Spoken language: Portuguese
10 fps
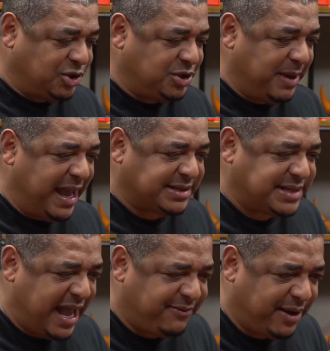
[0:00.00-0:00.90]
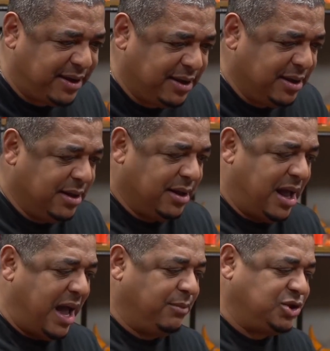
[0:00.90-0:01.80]
Arma o time arma reserva.
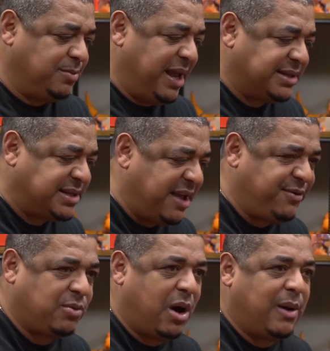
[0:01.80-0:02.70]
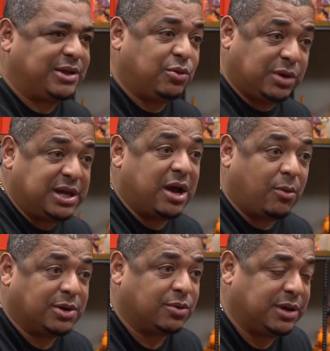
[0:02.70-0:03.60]
Arma o time reserva igual a Turquia,
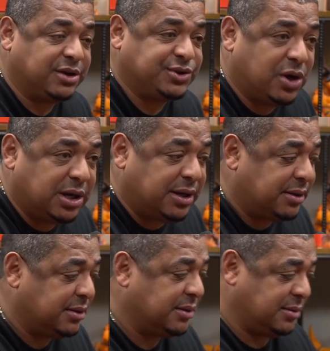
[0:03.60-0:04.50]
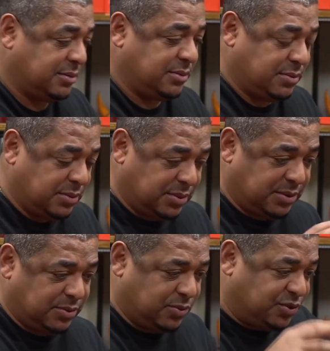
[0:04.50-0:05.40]
como a Turquia joga.
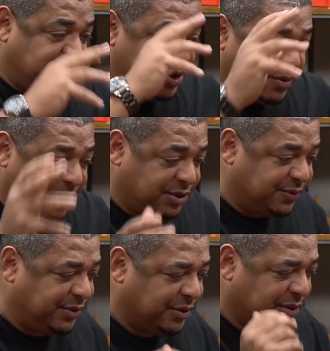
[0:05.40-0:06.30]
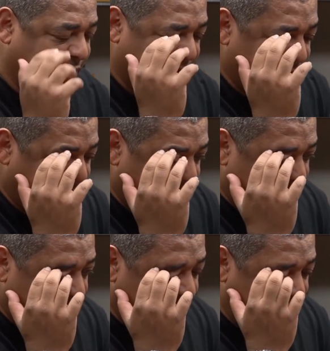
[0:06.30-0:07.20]
Os vídeos que a gente viu.
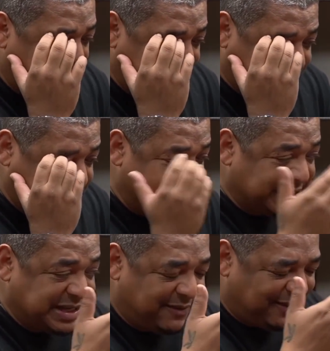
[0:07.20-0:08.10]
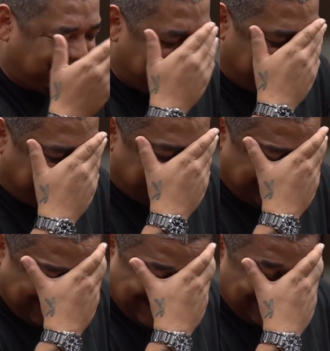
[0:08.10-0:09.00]
E aí o time reserva vai.
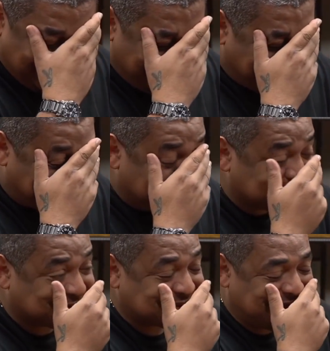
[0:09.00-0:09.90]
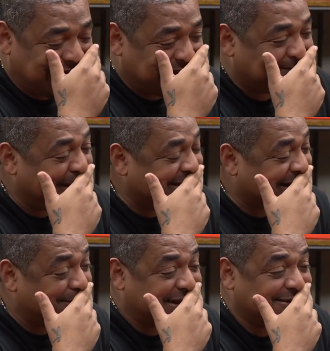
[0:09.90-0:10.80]
É Dilson, os caras,
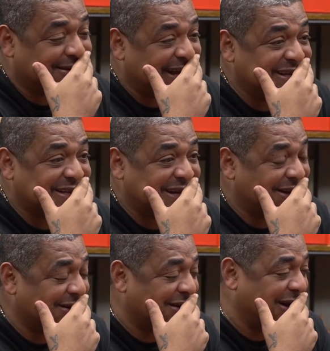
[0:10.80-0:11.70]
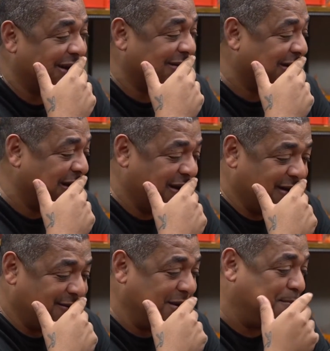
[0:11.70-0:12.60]
tá metendo 3x0 no treino.
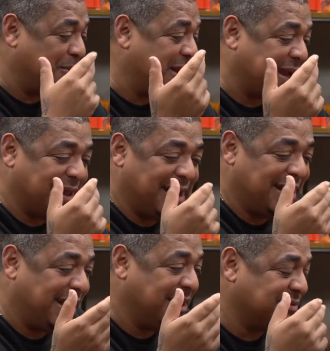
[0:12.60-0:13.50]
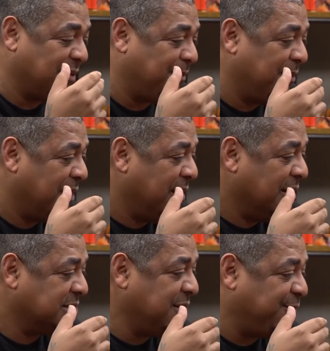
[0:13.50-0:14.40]
Filipão, naquela elegância, falou:
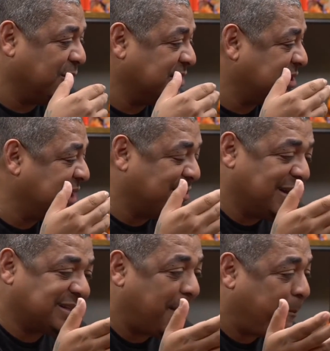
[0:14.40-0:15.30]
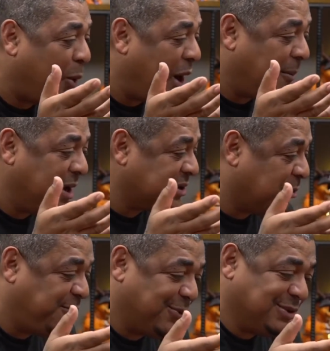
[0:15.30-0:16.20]
se for desse jeito nessa porra, amanhã
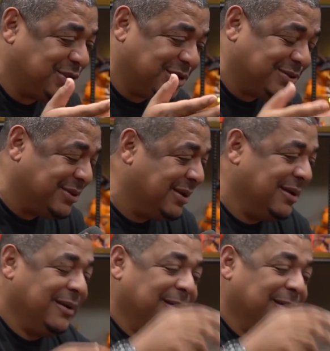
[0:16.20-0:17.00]
estamos fodidos.